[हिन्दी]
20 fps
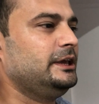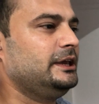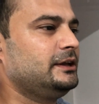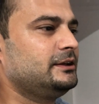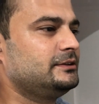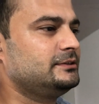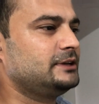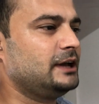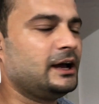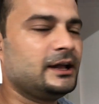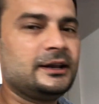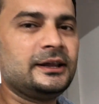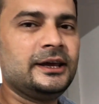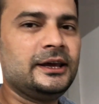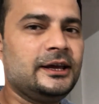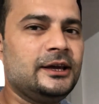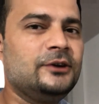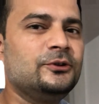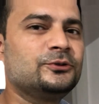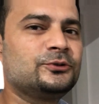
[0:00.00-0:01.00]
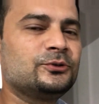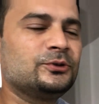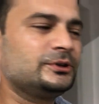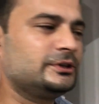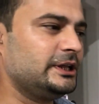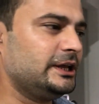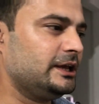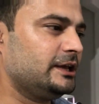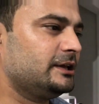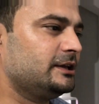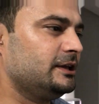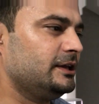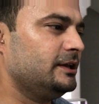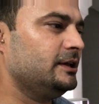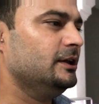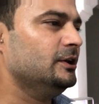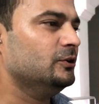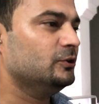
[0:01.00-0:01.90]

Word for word: एक जान है उसको देख के